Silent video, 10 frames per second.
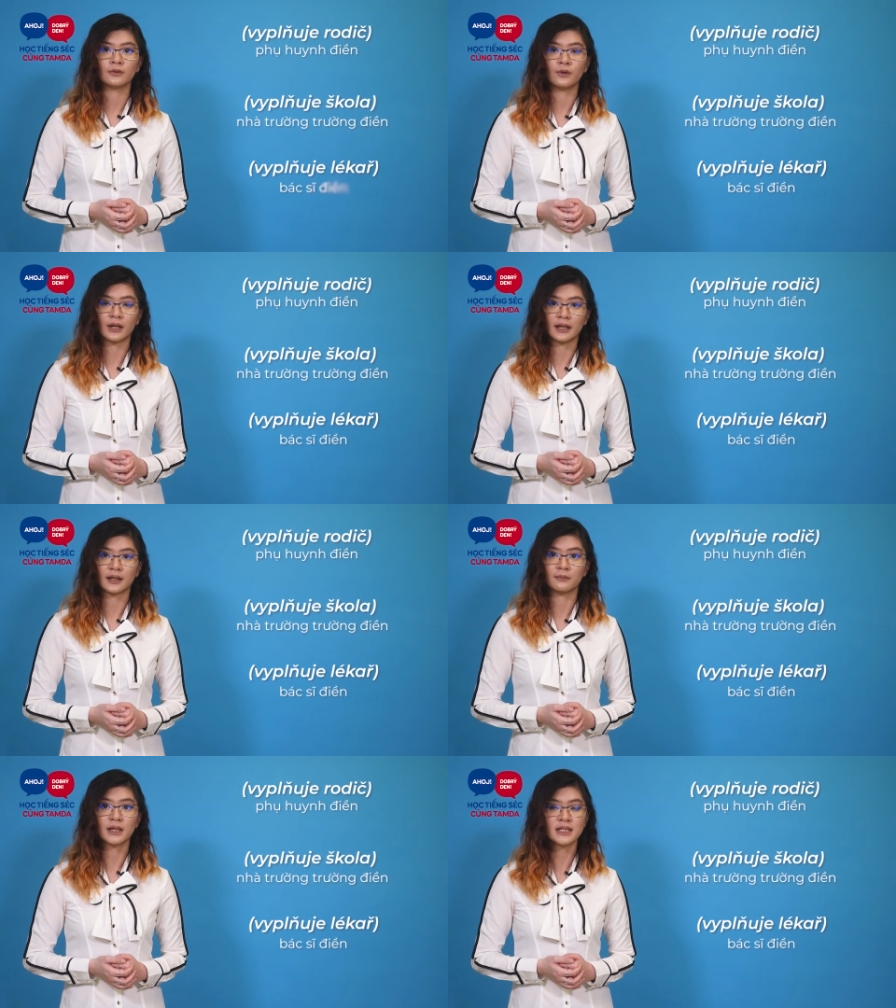Đoạn
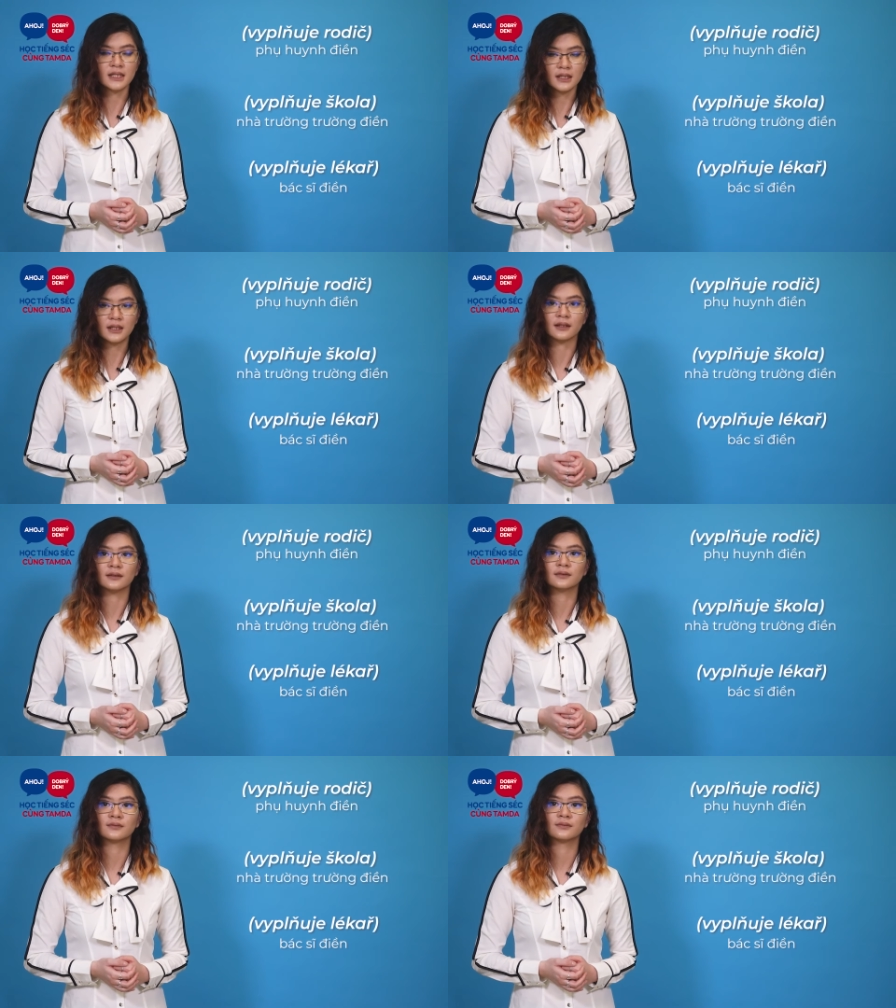này bác sĩ điền.
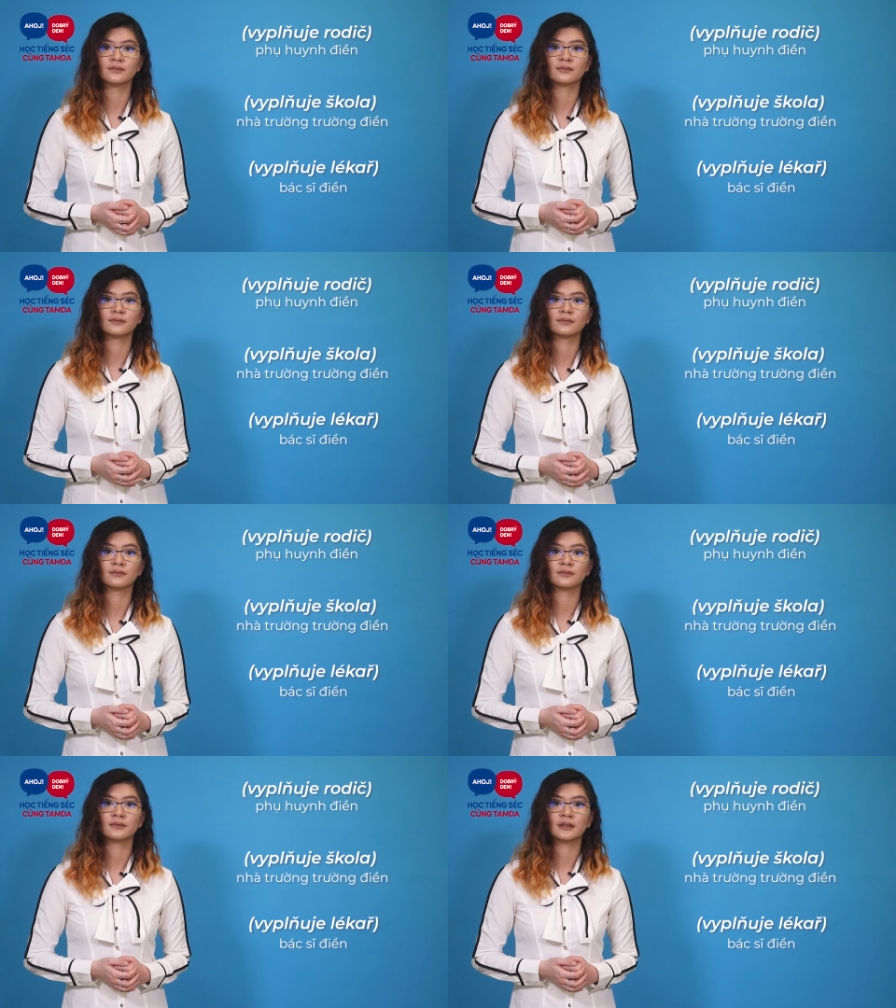
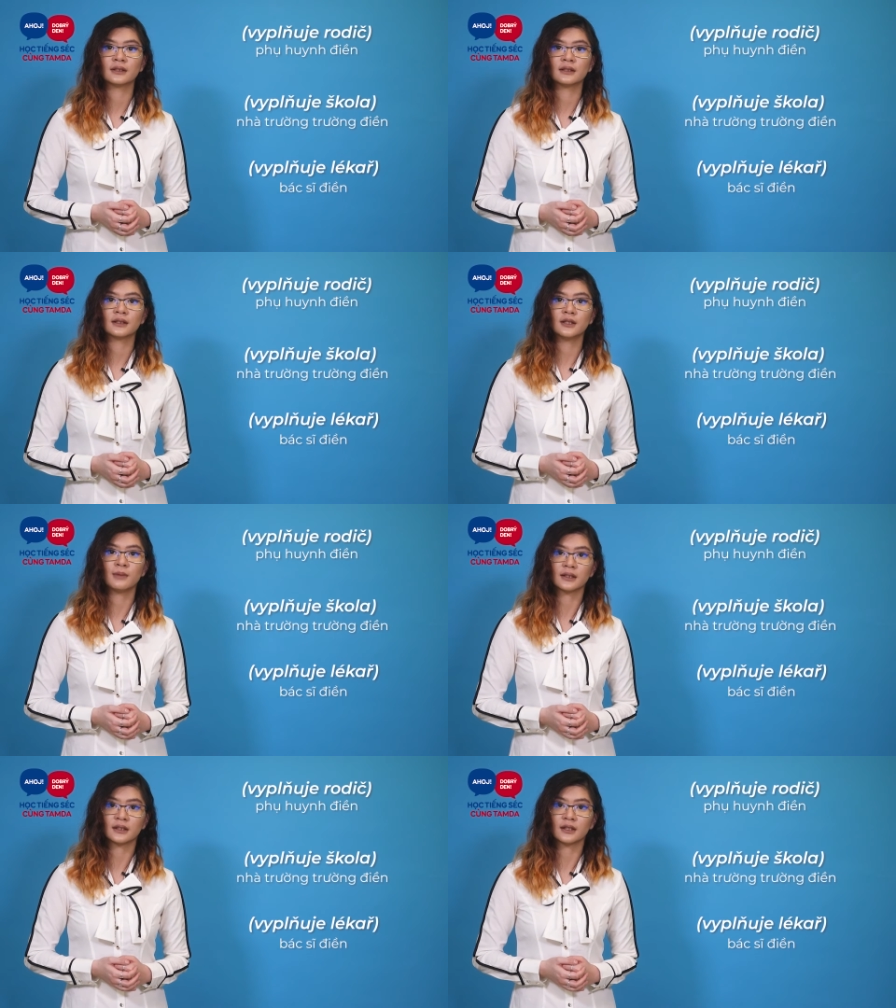Khi
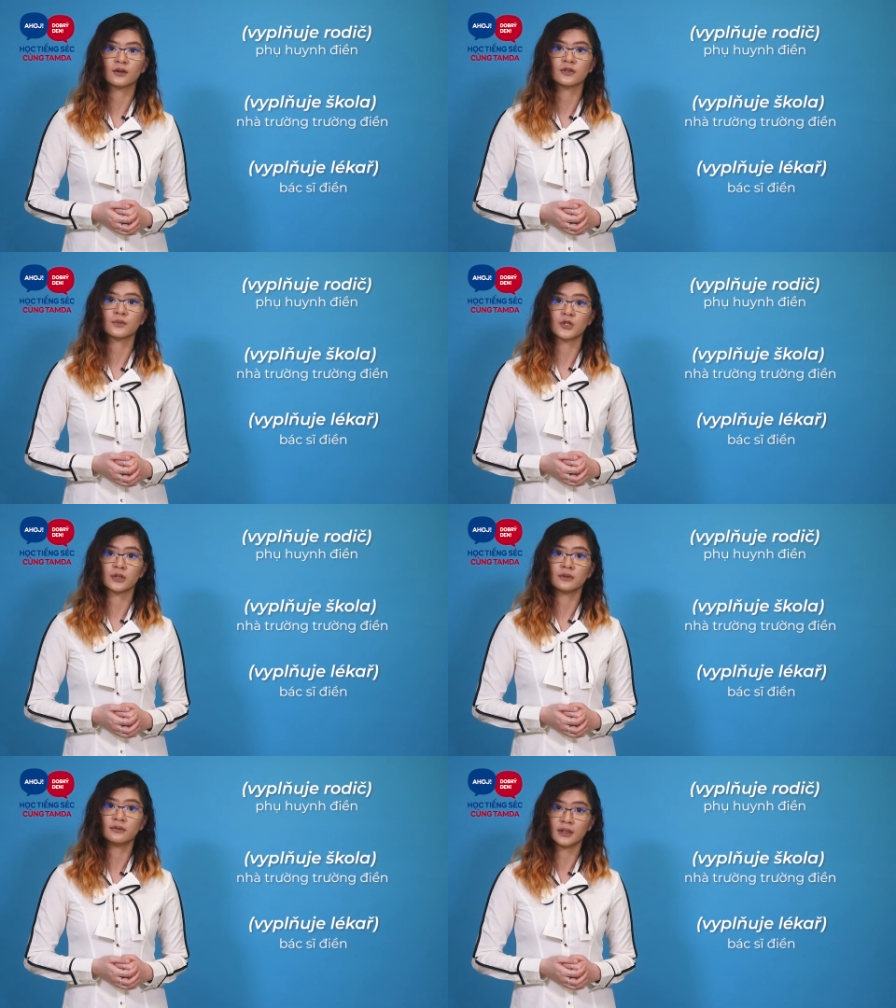bạn thấy có dòng
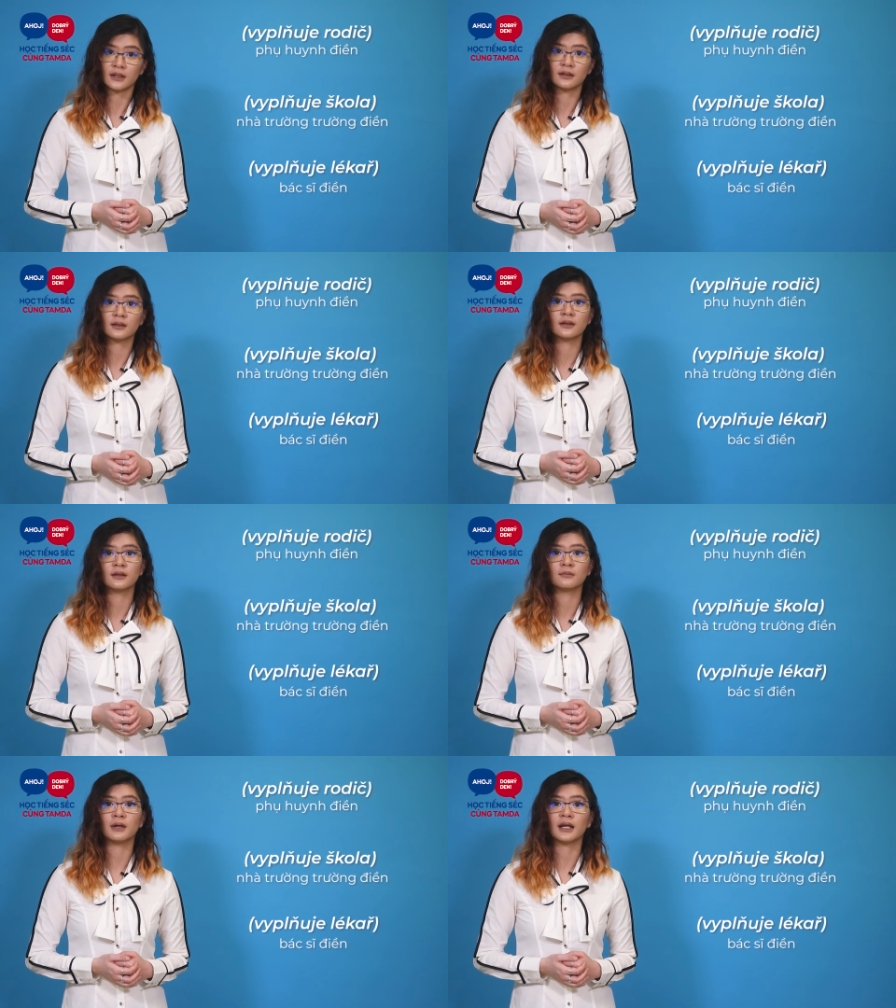chữ như vậy,
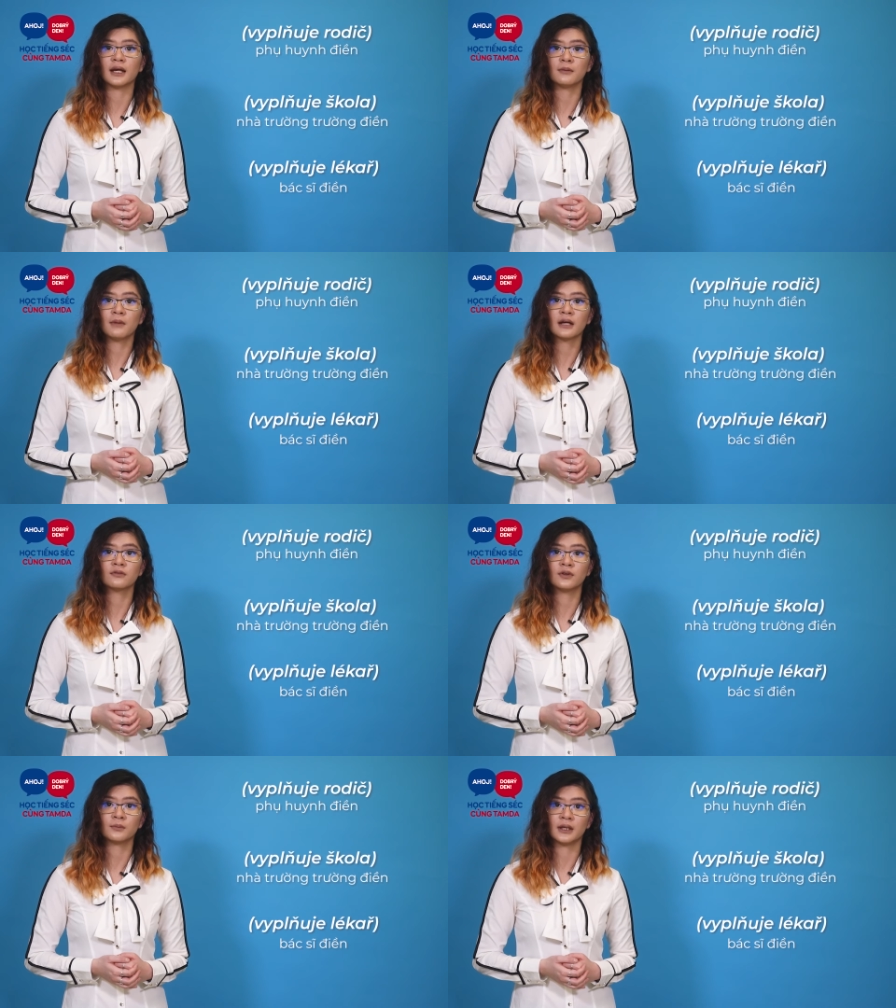bạn hãy mang
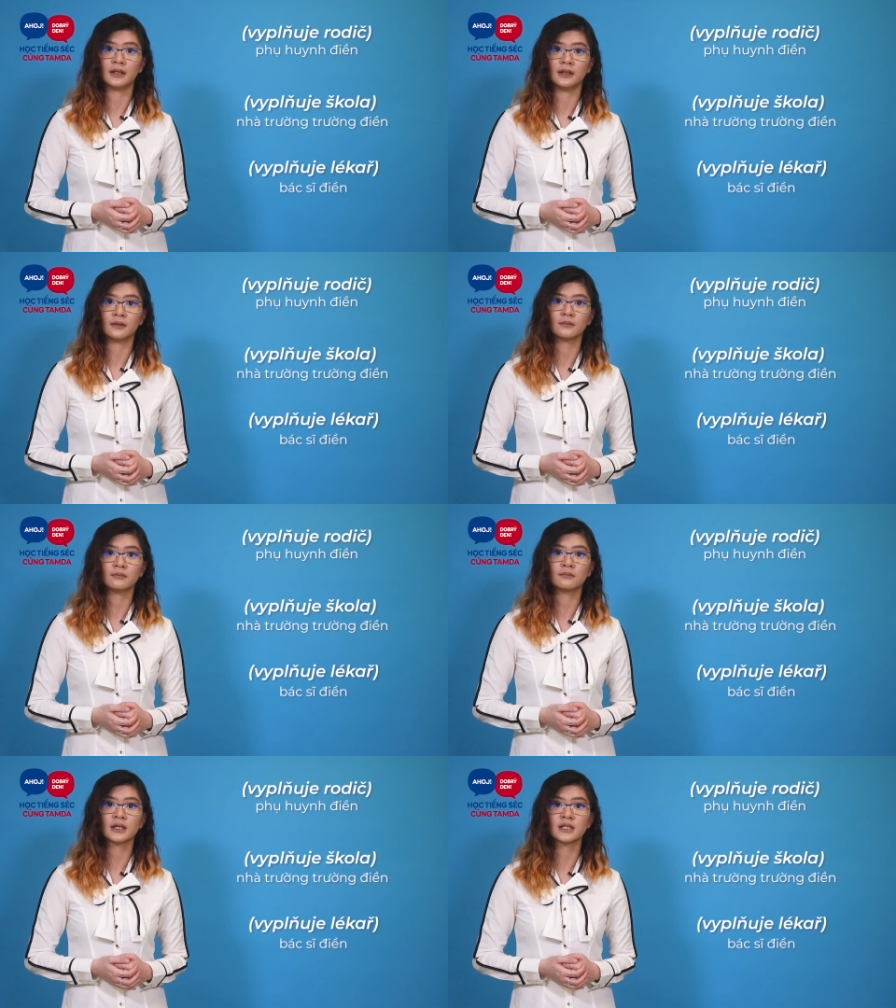form này đến
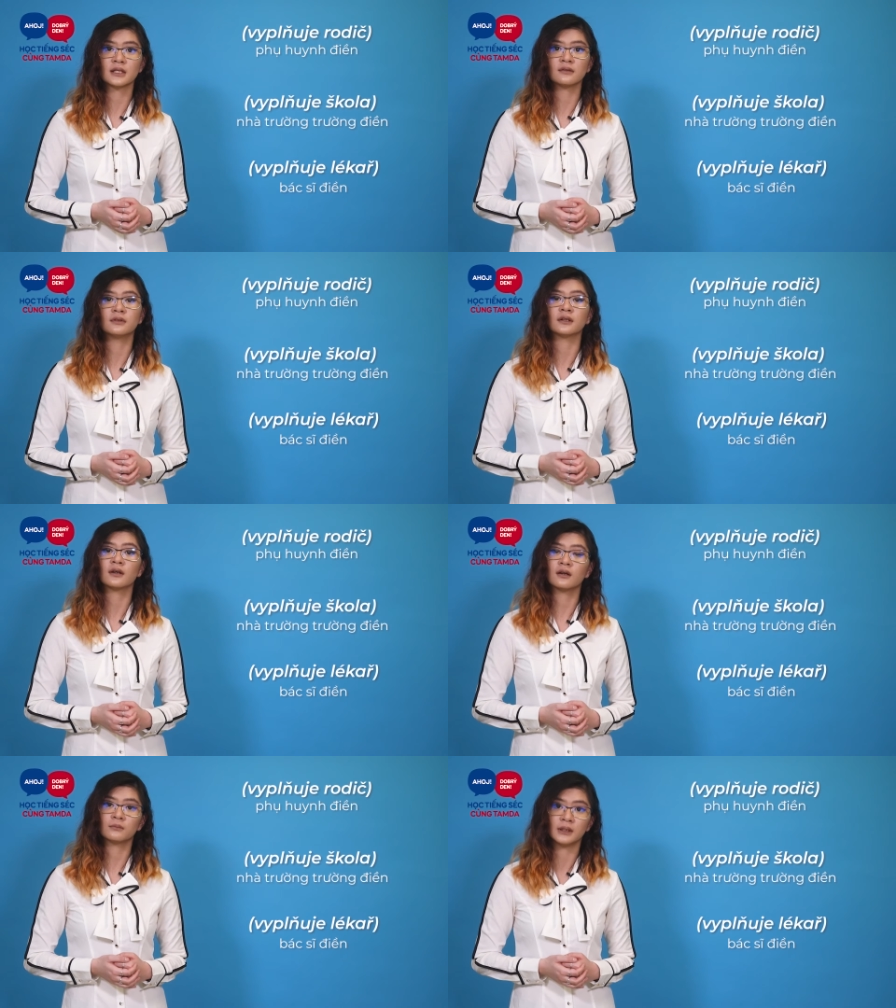bác sĩ với
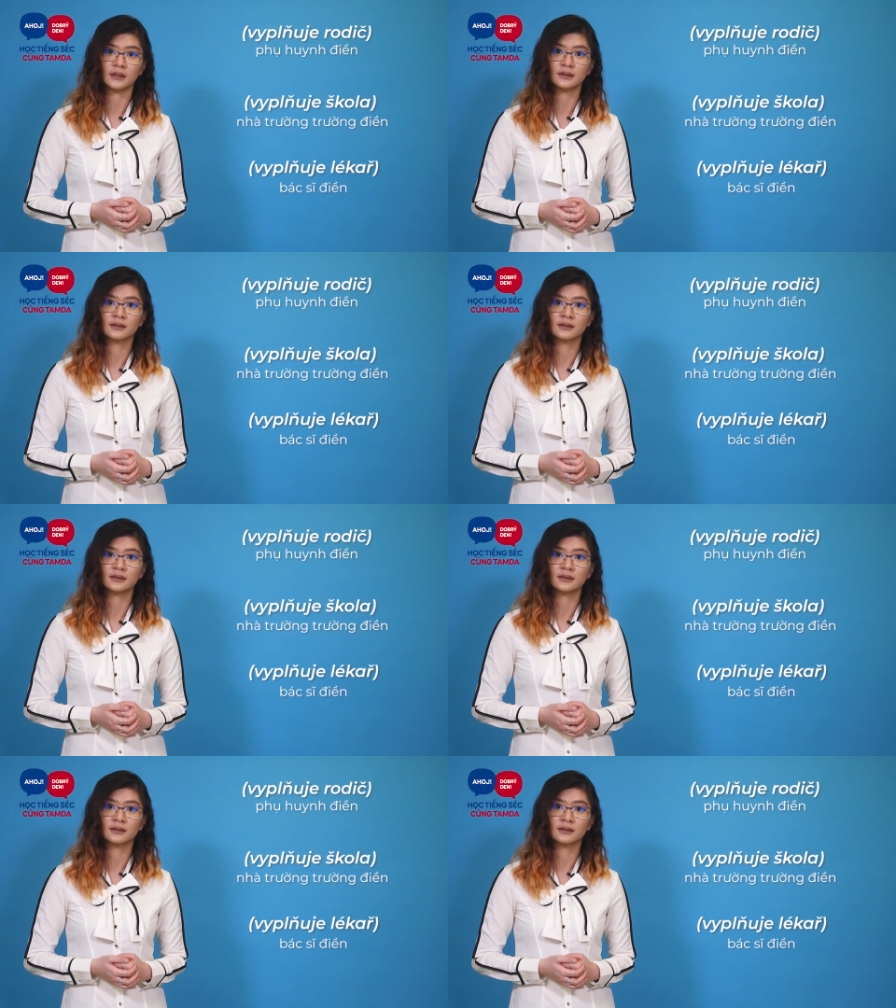con mình.